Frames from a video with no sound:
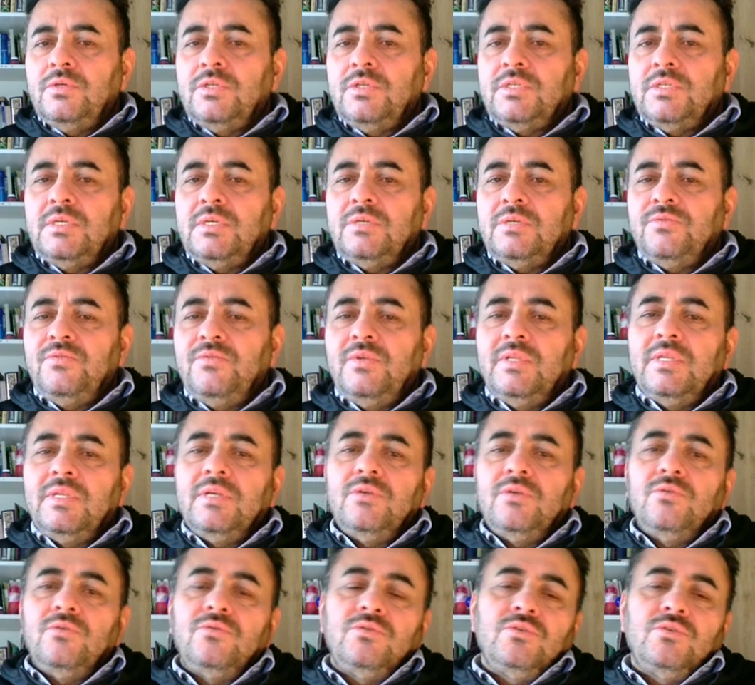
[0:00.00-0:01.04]
İşte
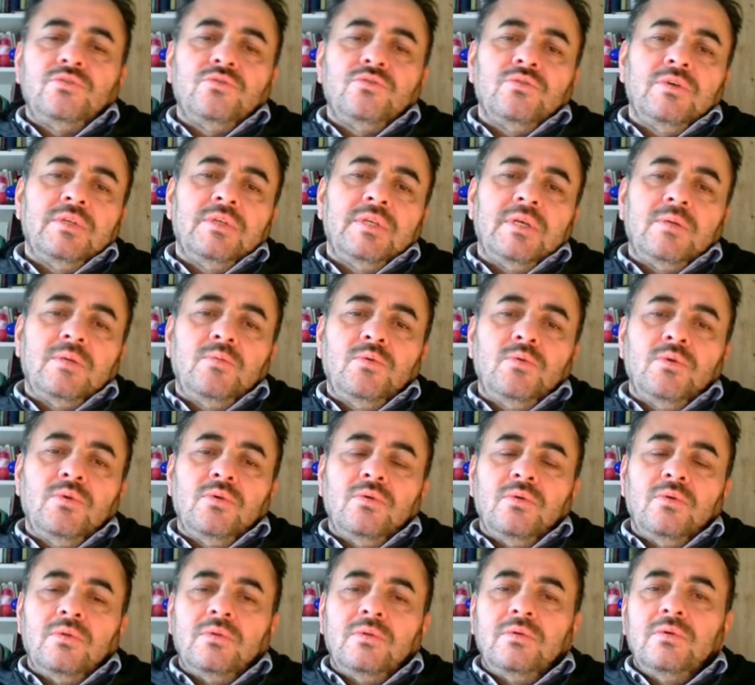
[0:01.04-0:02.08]
filden önce şu kadar böyle
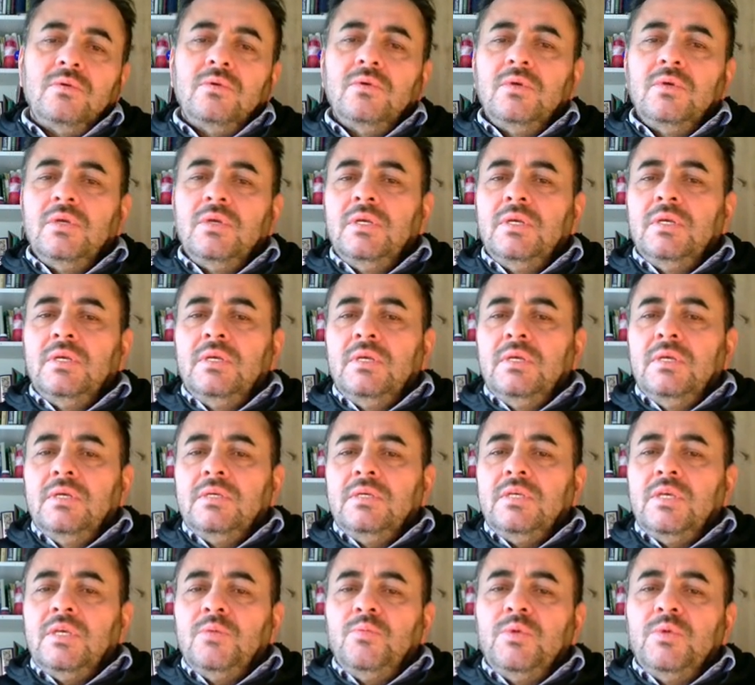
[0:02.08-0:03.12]
oldu
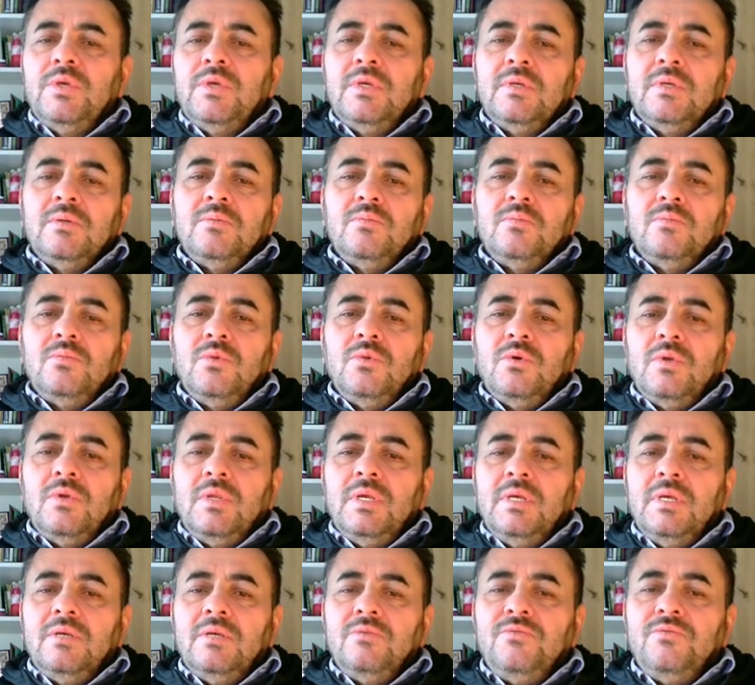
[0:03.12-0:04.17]
gibi
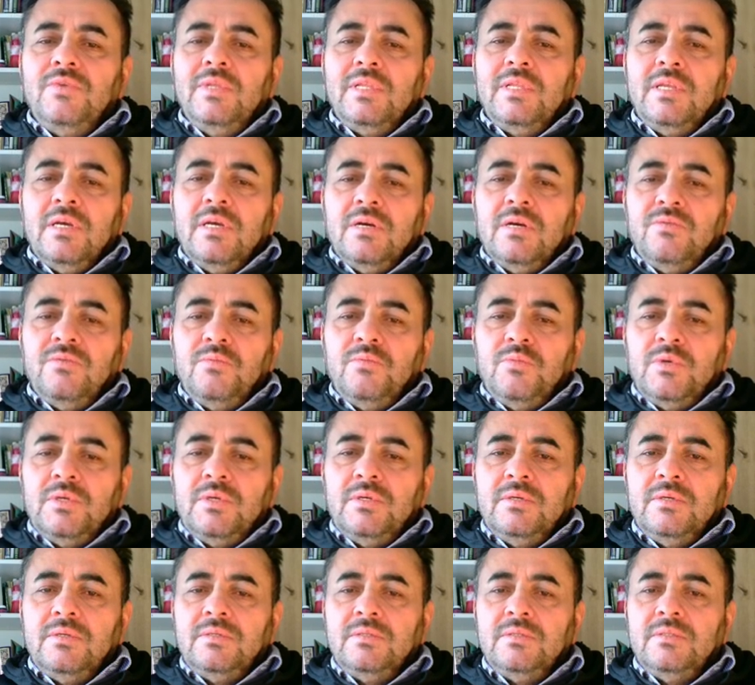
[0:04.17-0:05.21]
böyle fil takvimi.
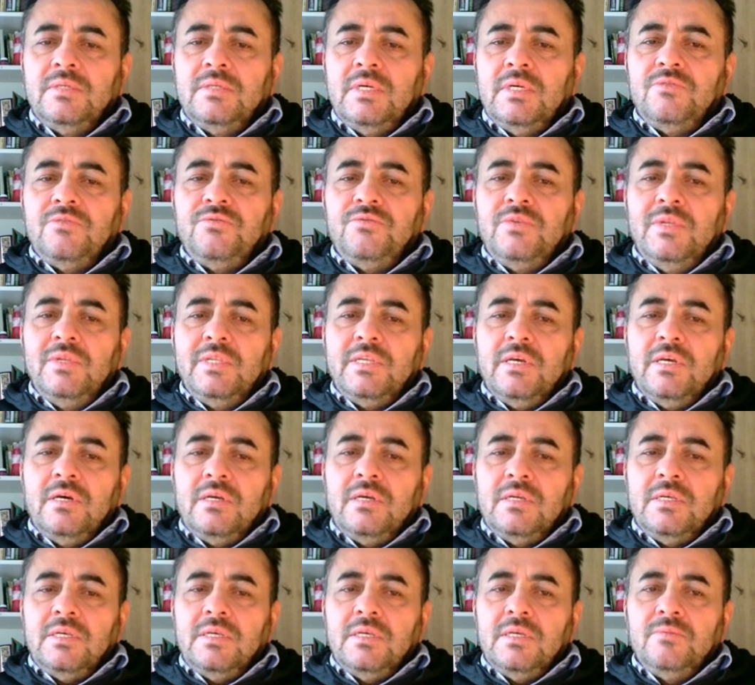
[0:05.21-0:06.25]
Yani fil
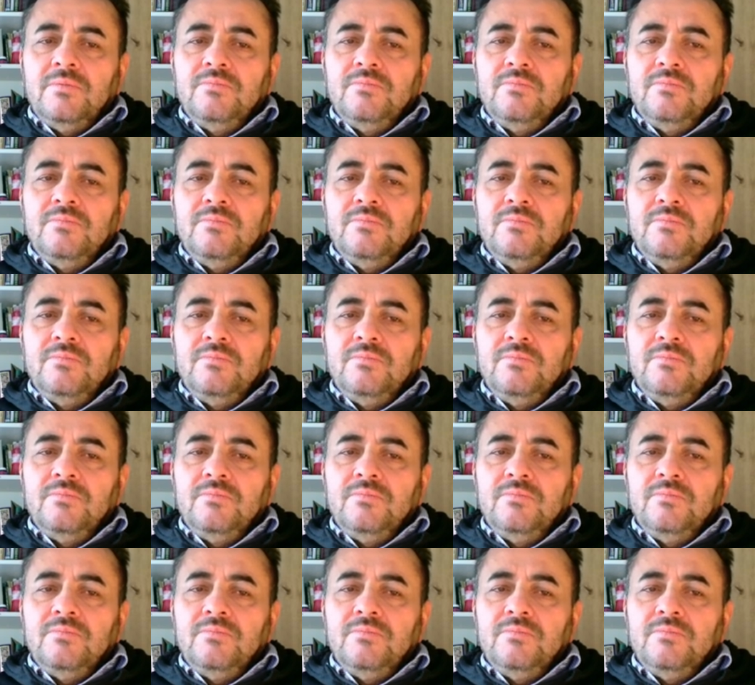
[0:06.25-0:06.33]
tarihi.